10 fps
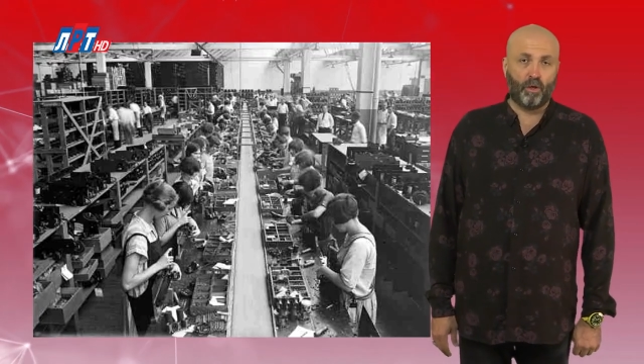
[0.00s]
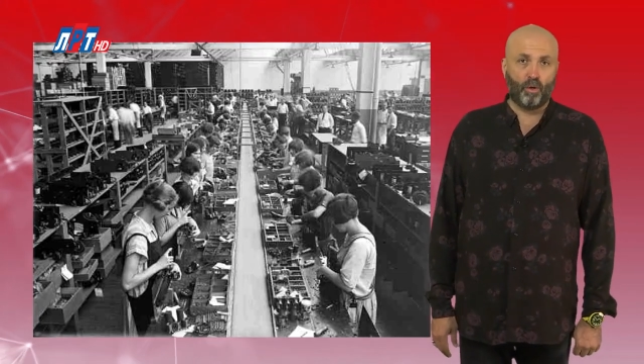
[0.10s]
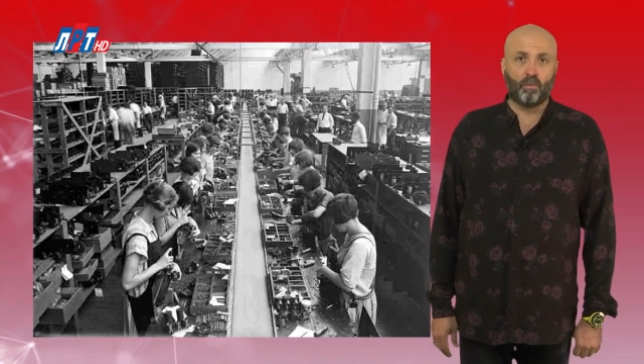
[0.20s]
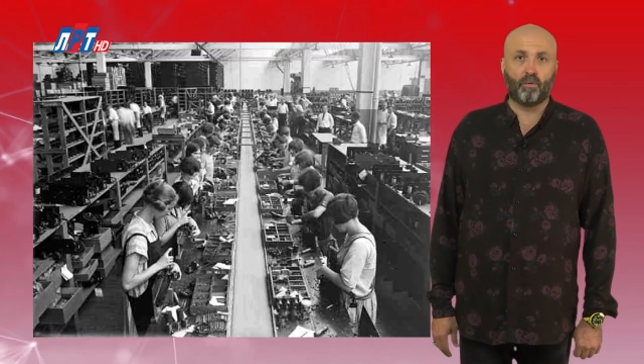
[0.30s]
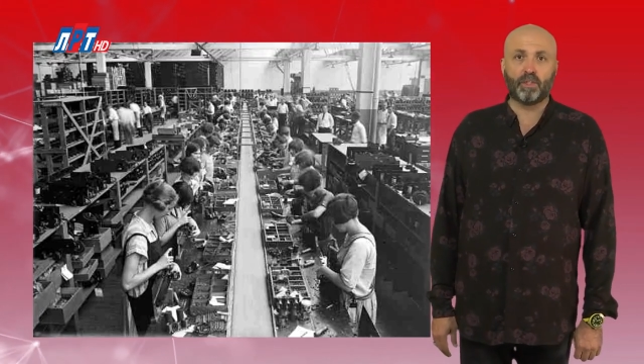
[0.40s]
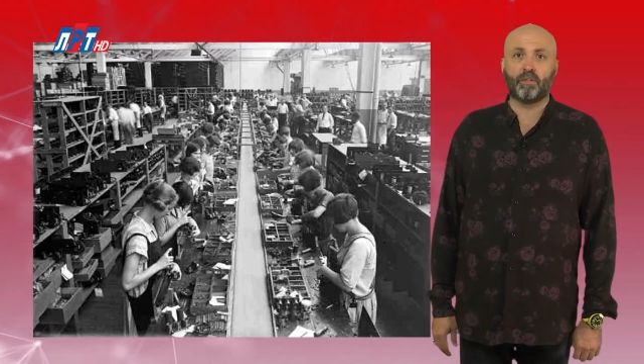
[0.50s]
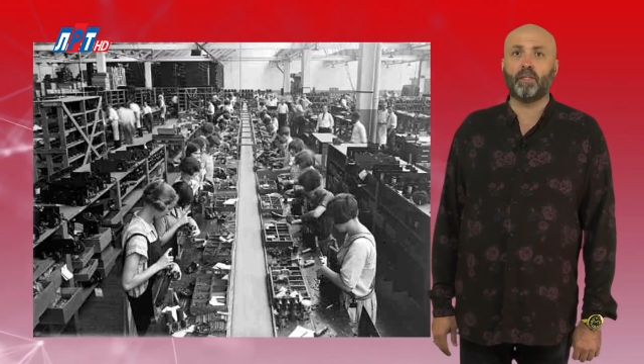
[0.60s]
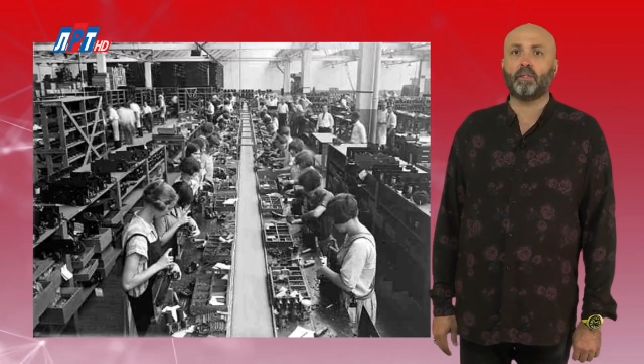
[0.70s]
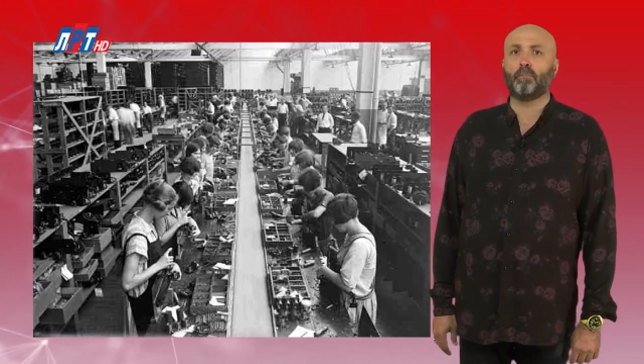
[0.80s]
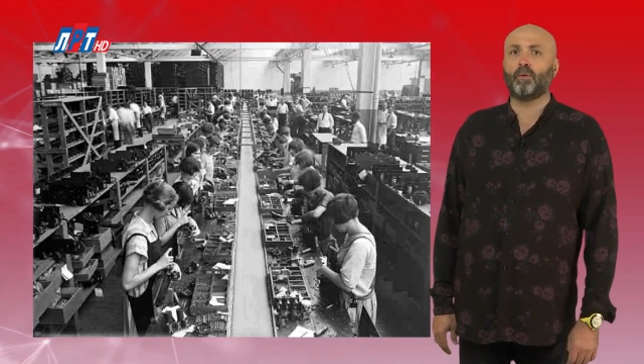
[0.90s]
любого
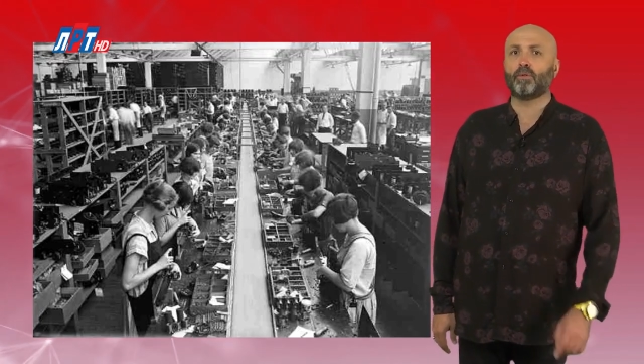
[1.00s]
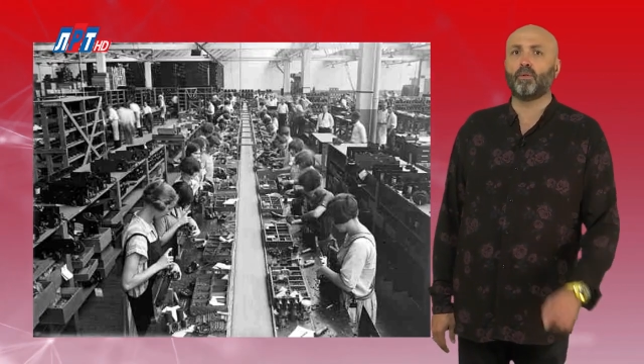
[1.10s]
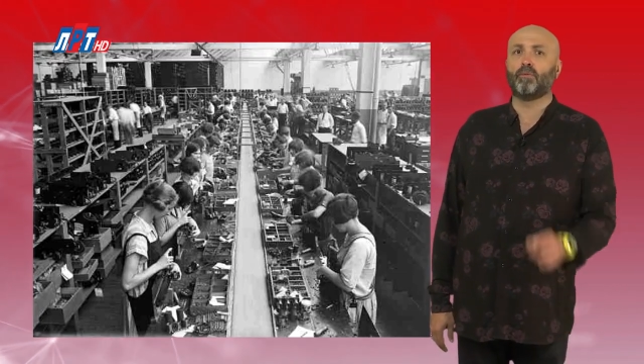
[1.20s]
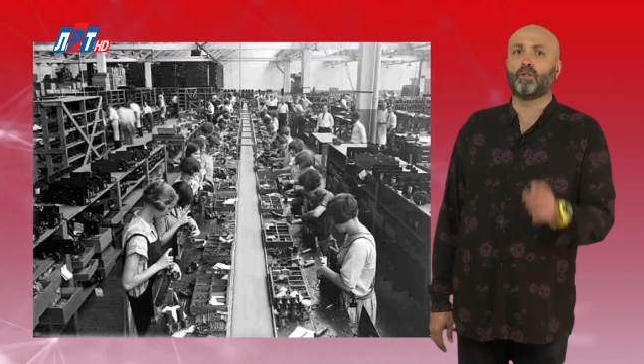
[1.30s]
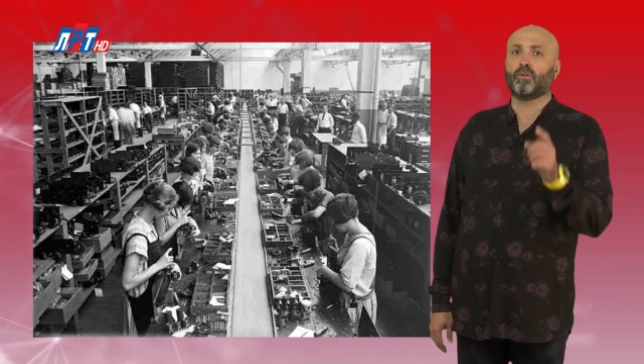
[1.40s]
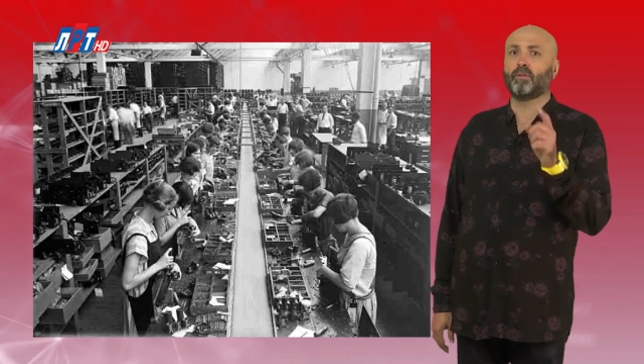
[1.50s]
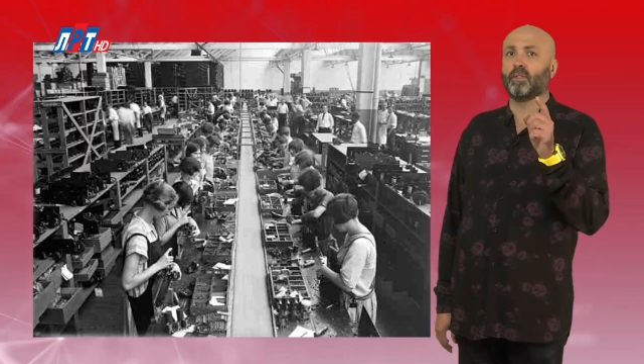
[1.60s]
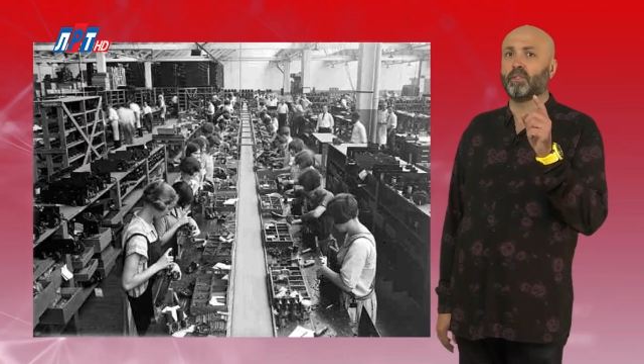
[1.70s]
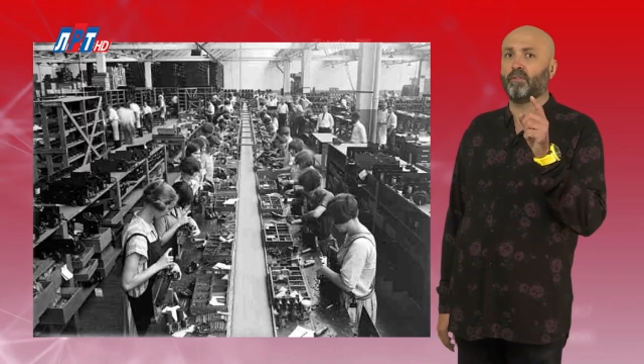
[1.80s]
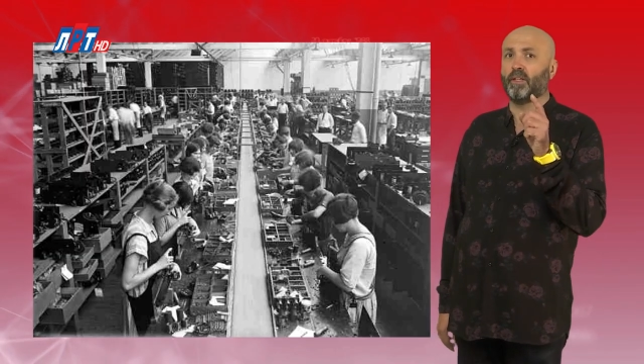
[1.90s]
цвета при условии, что
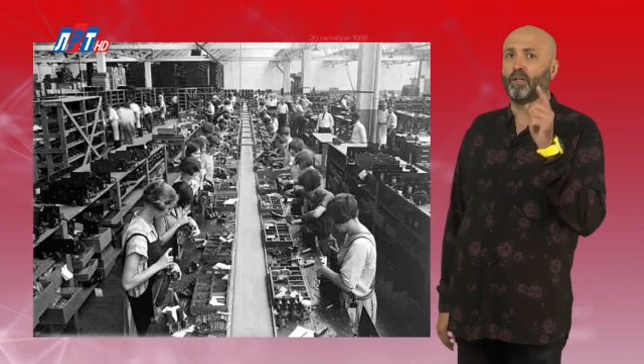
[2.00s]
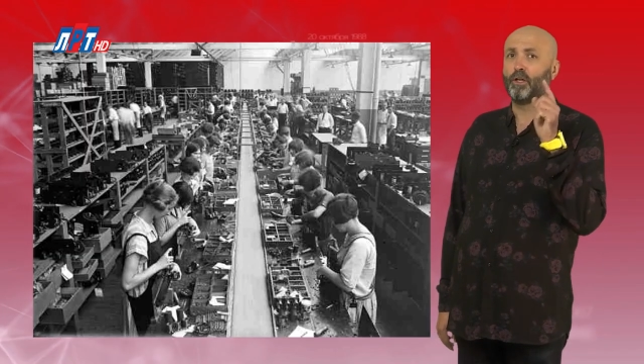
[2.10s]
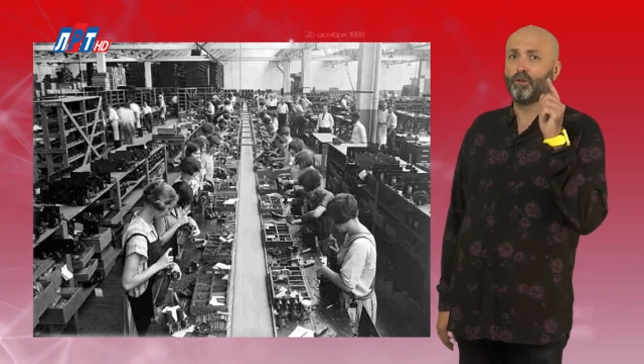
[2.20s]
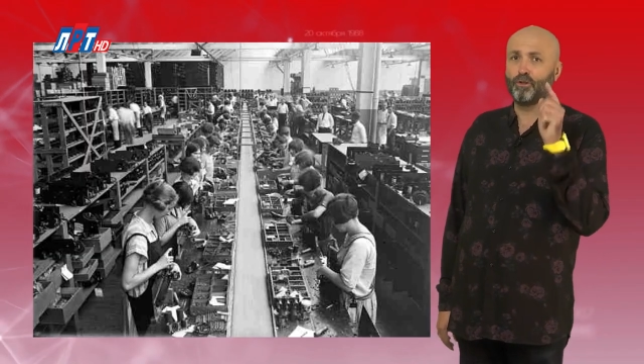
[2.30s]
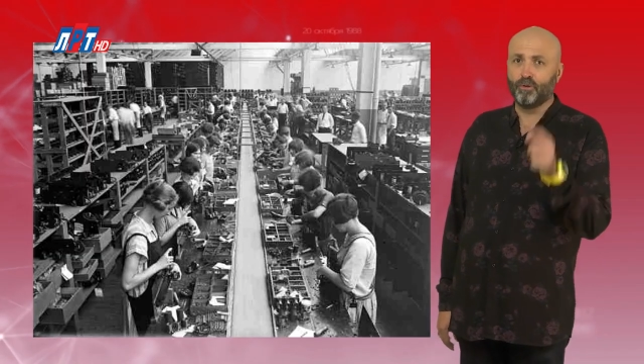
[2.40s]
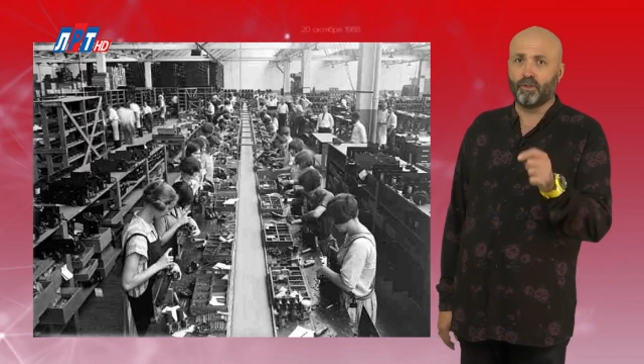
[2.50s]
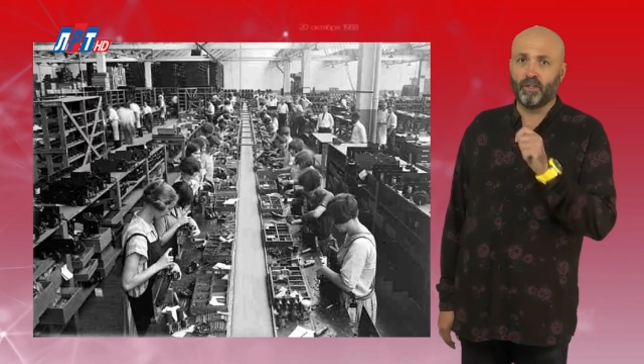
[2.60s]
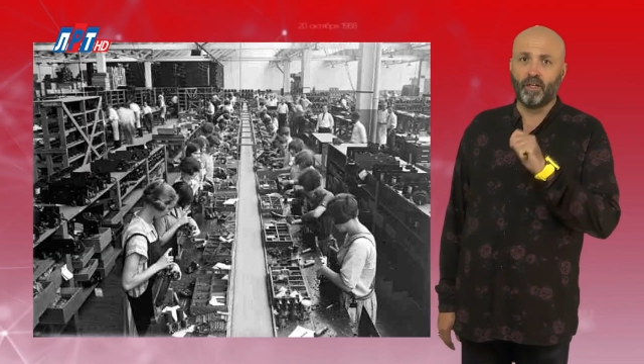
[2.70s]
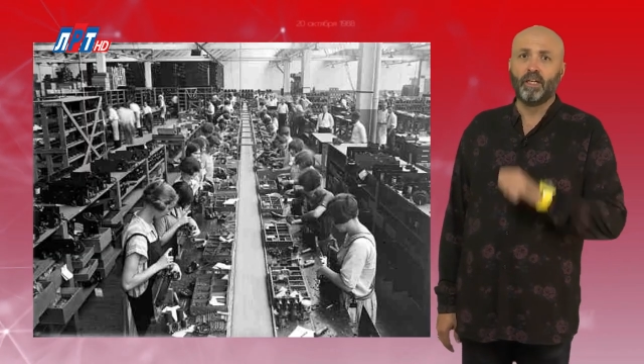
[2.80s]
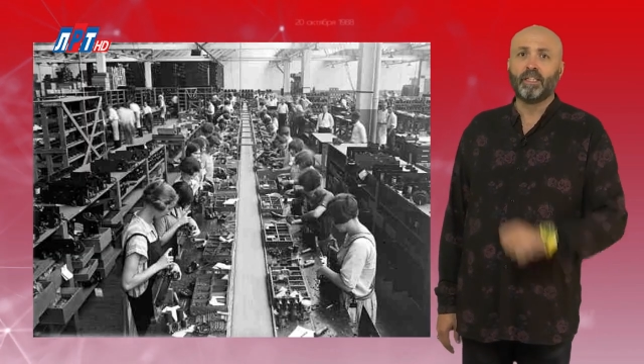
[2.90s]
этот цвет
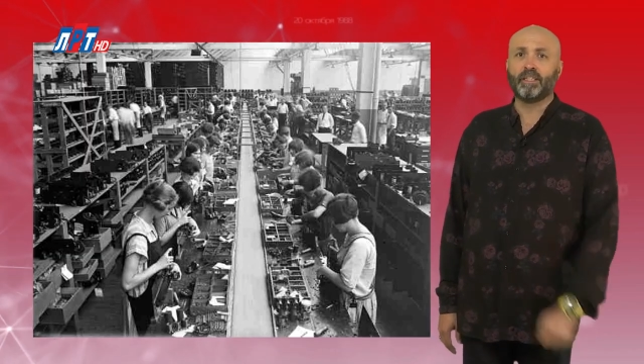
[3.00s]
черный